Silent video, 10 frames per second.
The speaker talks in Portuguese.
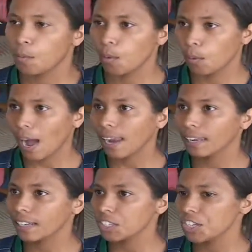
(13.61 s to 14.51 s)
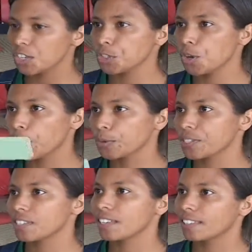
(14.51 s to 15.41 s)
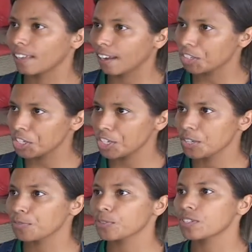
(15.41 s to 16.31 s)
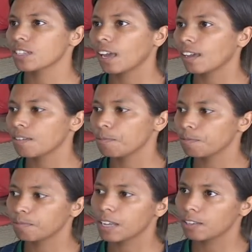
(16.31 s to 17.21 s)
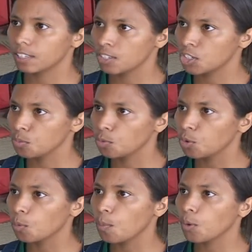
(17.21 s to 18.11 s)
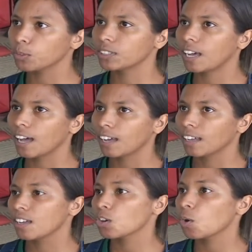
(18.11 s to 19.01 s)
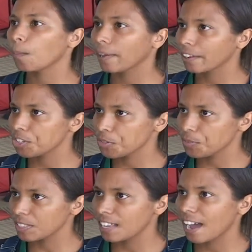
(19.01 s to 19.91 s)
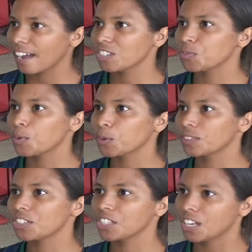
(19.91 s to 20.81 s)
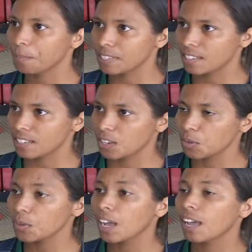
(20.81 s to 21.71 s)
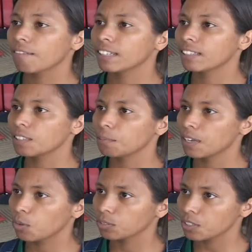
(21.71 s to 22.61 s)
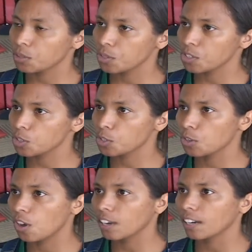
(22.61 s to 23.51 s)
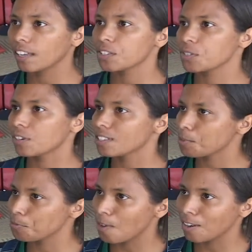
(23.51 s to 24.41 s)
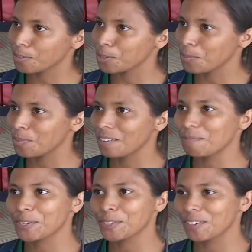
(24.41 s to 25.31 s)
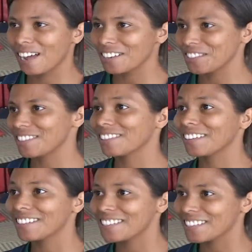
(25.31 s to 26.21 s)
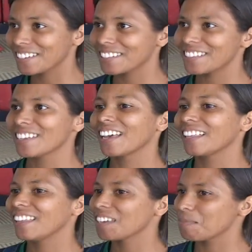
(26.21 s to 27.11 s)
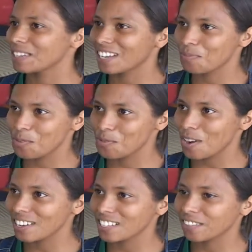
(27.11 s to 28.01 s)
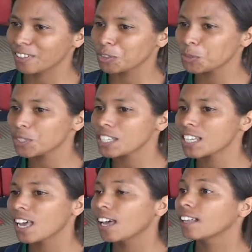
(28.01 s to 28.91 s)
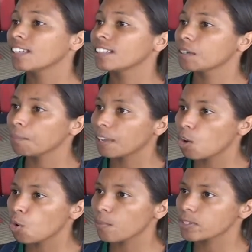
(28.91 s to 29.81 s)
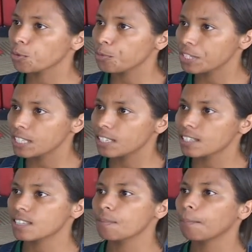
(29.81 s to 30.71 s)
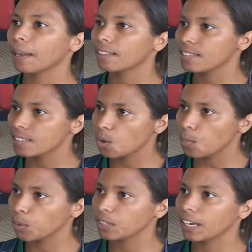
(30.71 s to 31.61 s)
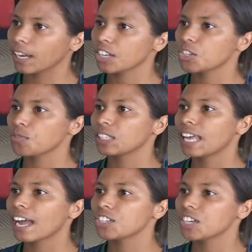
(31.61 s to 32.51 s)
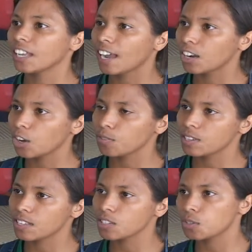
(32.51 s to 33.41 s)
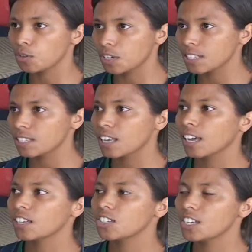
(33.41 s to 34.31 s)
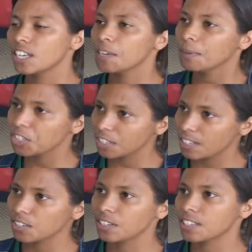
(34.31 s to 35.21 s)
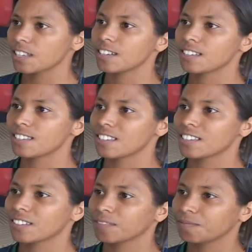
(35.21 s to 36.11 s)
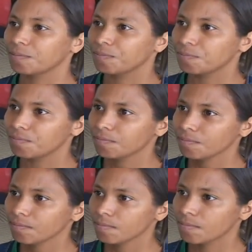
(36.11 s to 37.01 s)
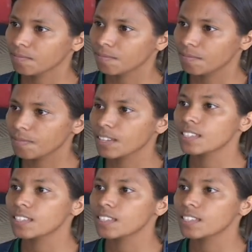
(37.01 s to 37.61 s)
Bom, além de jogos interativos, né, que, que estimulam um pouco da cooperatividade, um pouco da dinamização, vai ter também contações de história, né, histórias que falam sobre personagens interessantes, né, que passaram por várias aventuras, e também algumas oficinas para testar um pouco da criatividade e criar novas ações de imaginação nas crianças. Acontece todos os dias da semana?